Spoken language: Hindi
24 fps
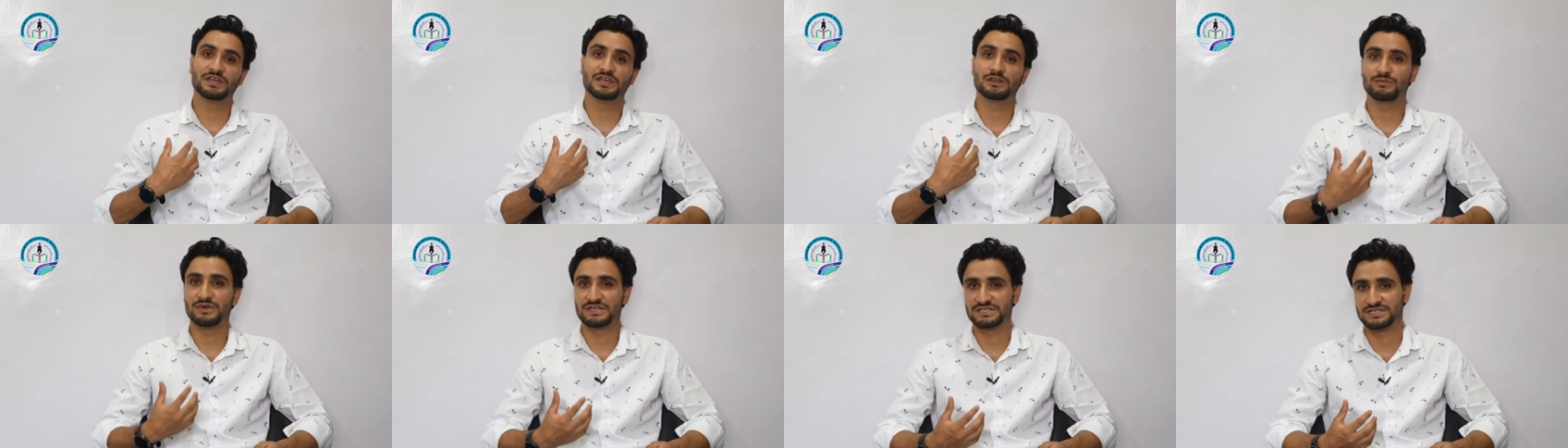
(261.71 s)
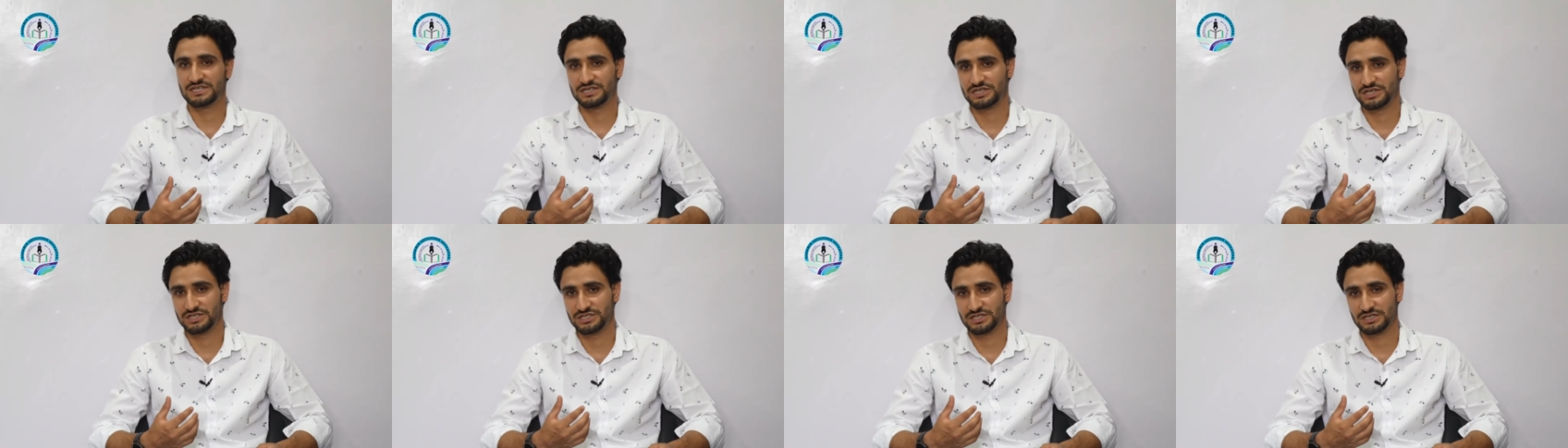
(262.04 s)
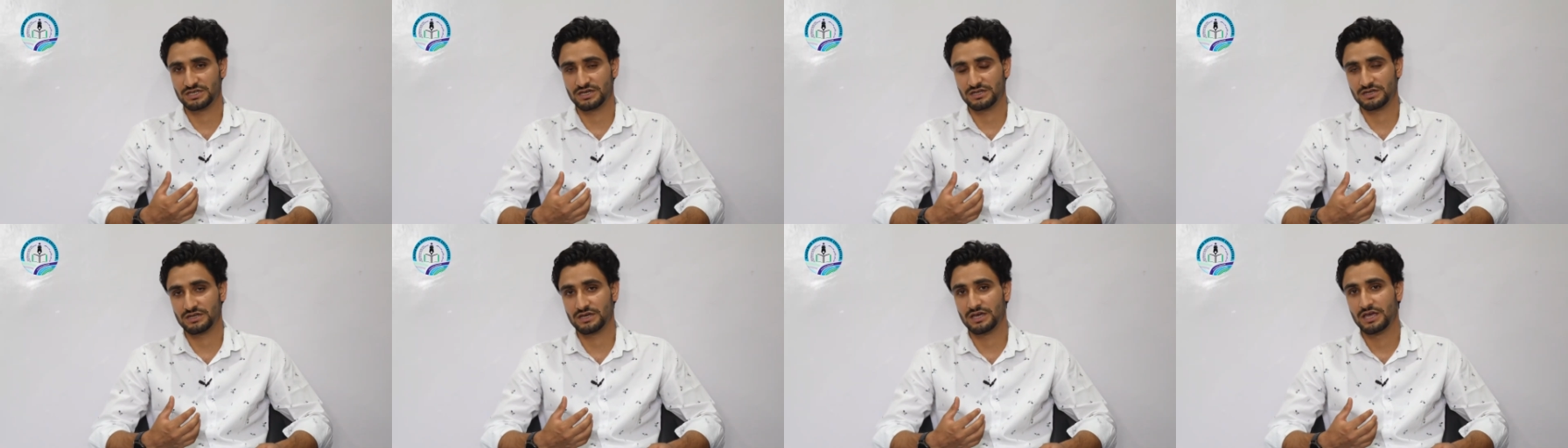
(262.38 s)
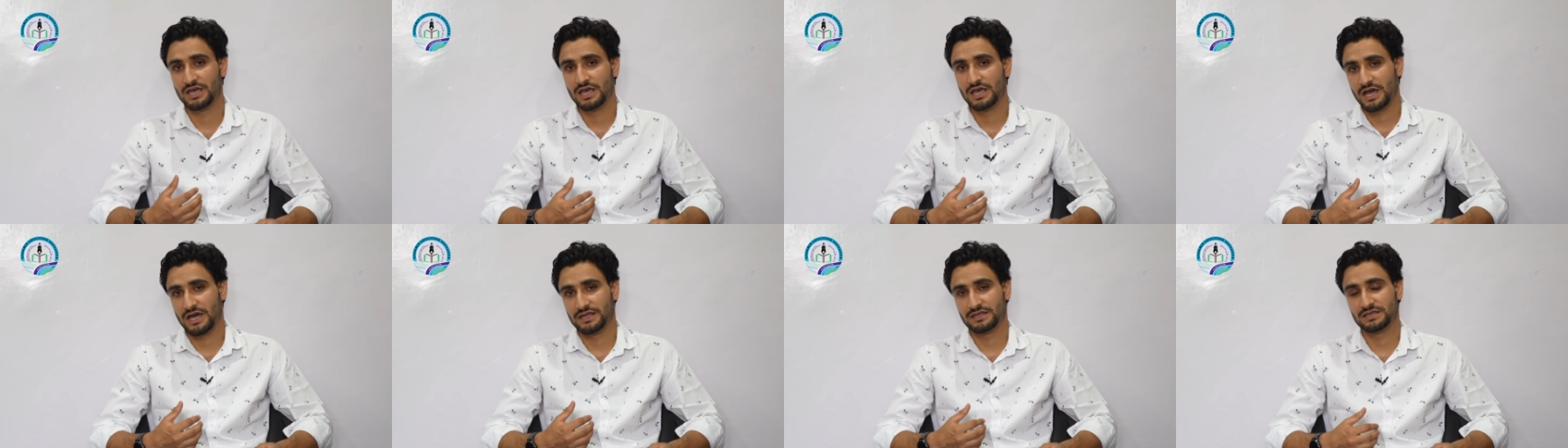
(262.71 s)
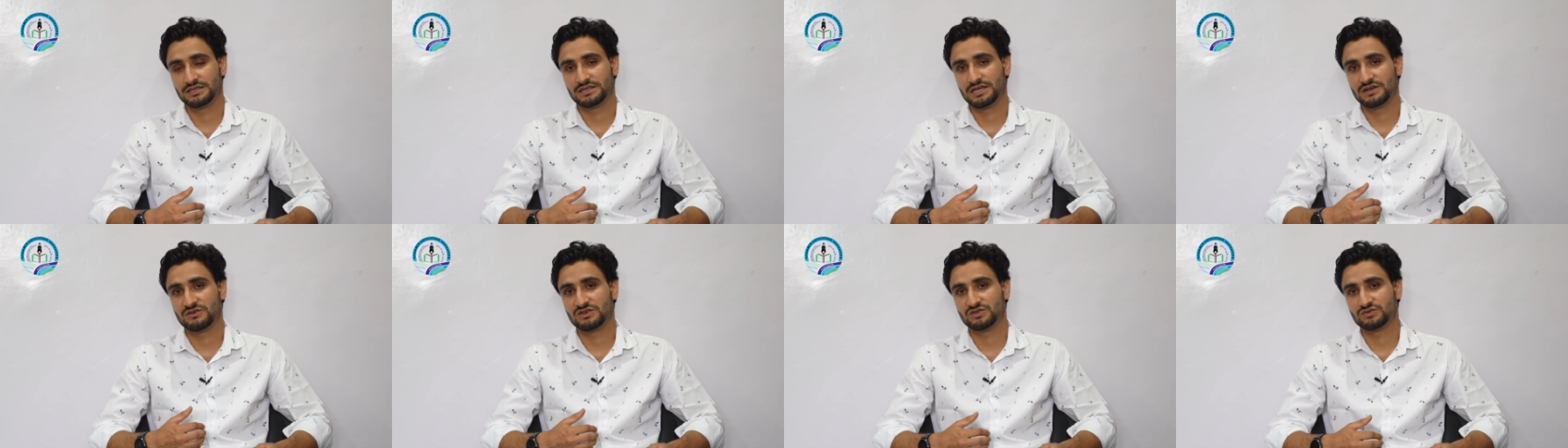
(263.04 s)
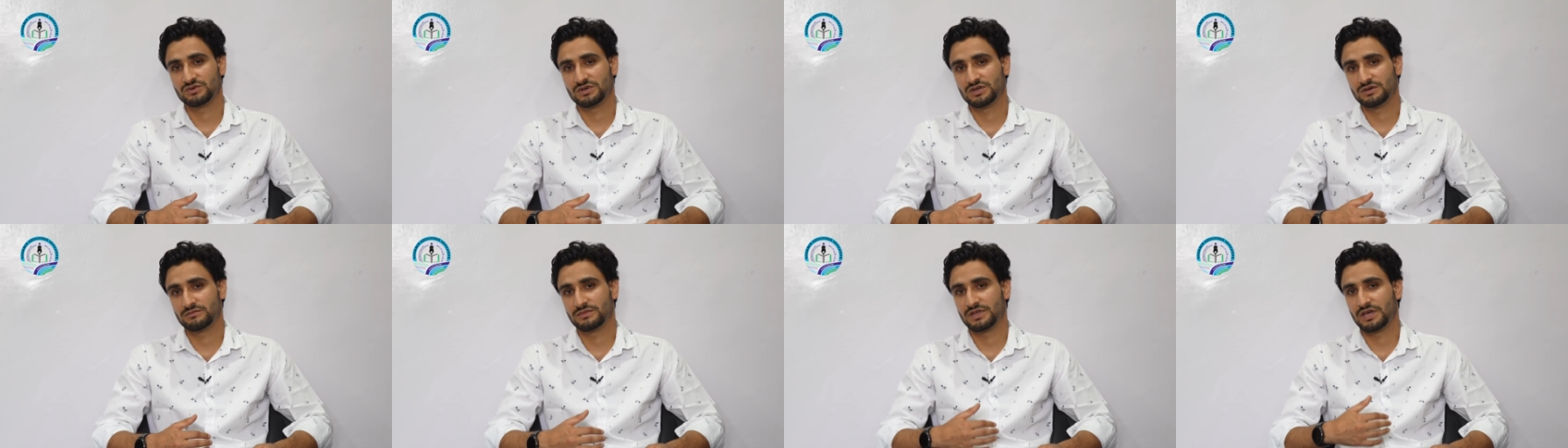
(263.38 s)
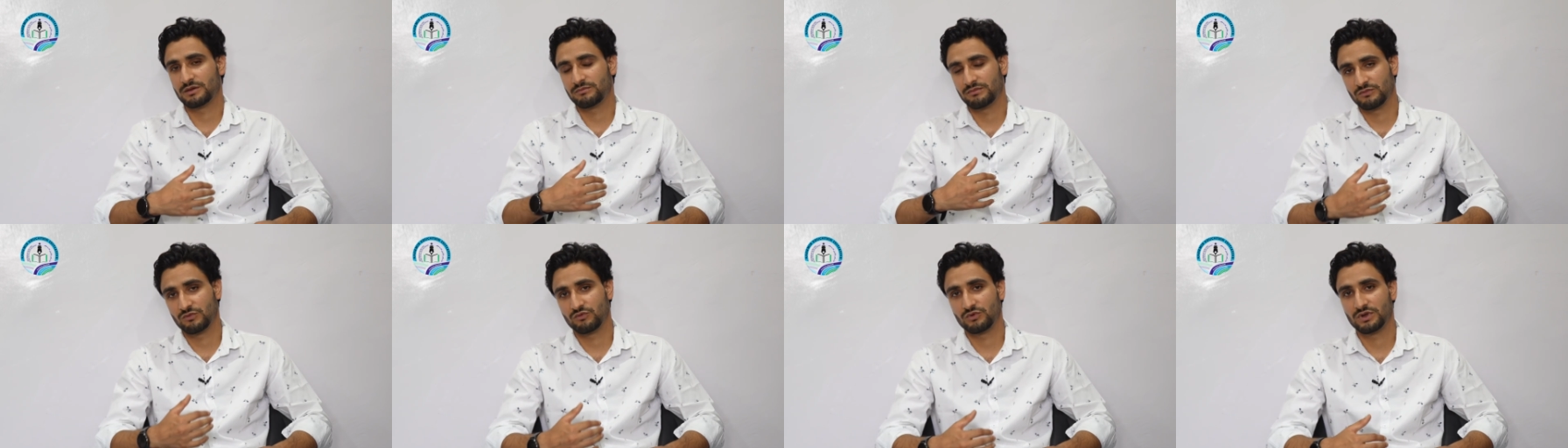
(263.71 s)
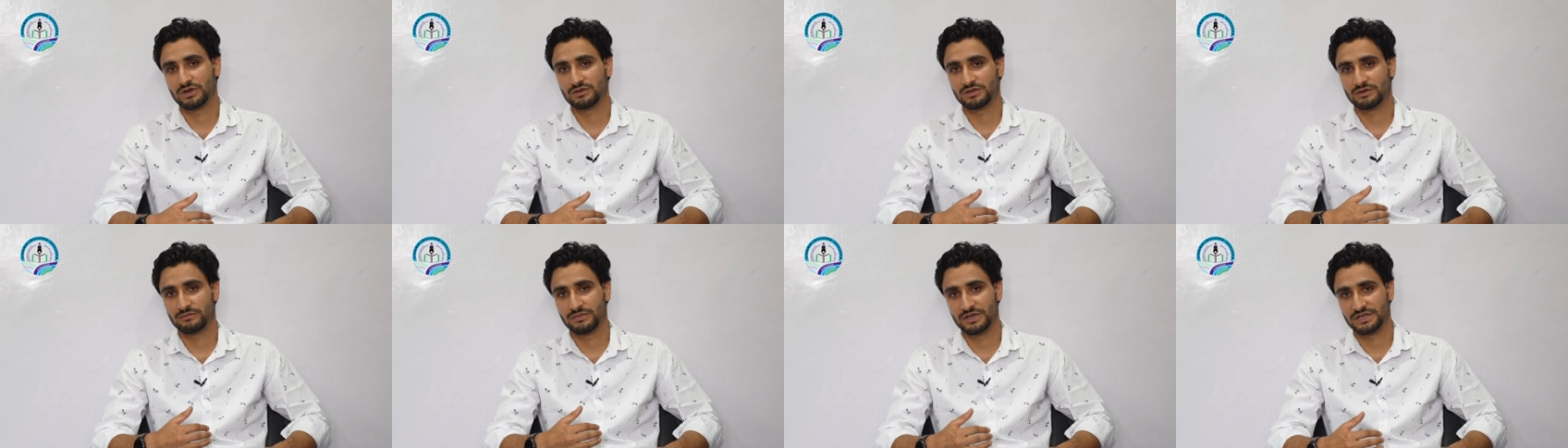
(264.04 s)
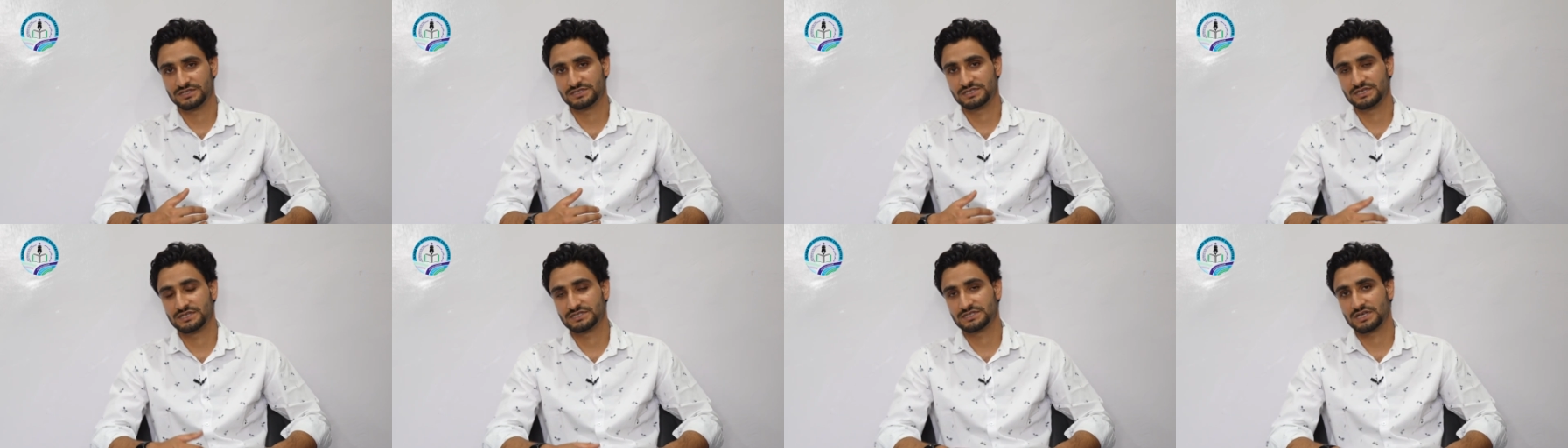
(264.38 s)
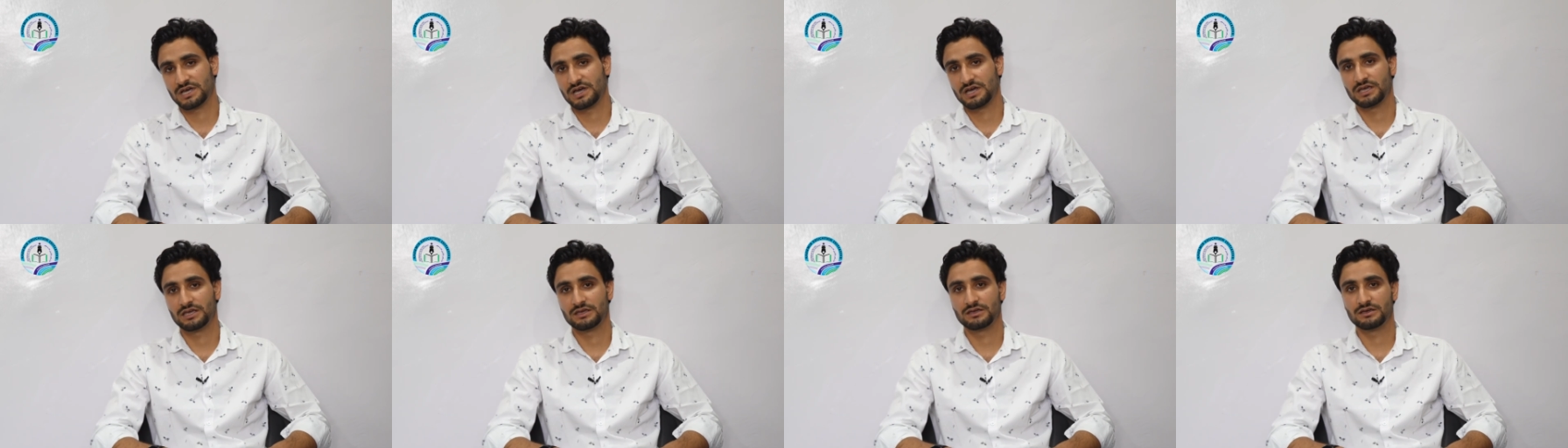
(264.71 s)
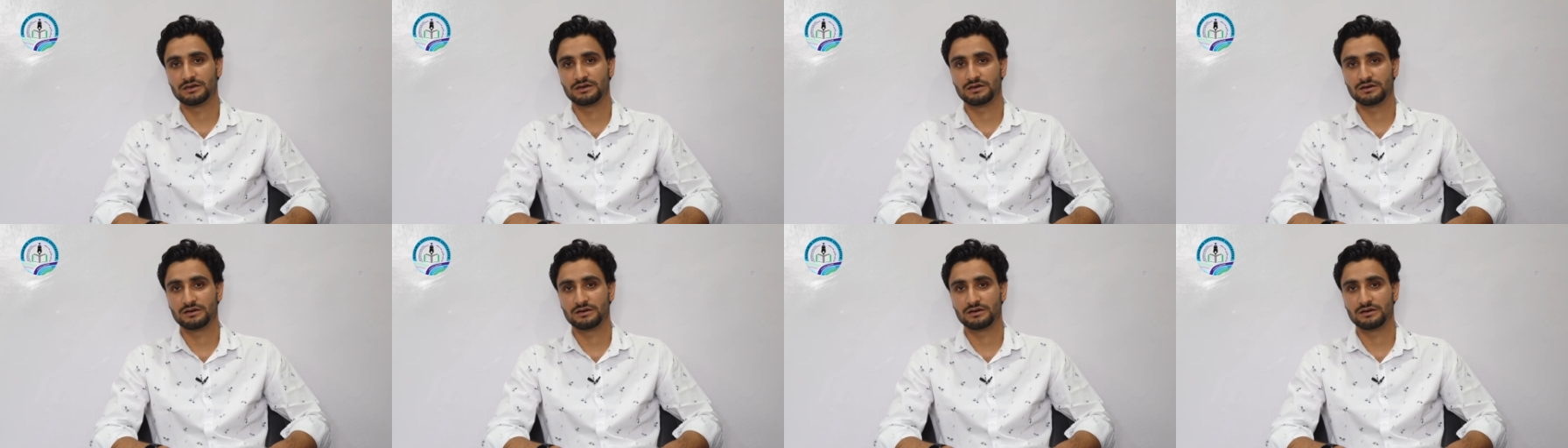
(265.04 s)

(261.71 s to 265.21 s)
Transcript: रिप्रेजेंटेशन करना आई थिंक दैट वाज वन ऑफ द वन ऑफ द बेस्ट थिंग्स आई